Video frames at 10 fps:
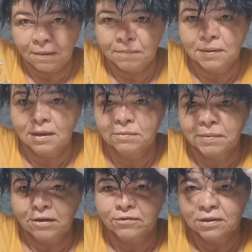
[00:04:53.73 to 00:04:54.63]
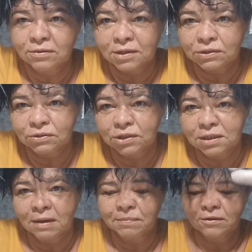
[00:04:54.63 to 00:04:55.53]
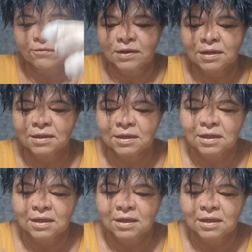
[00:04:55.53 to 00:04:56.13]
dando pra ver durante o dia, dá pra ver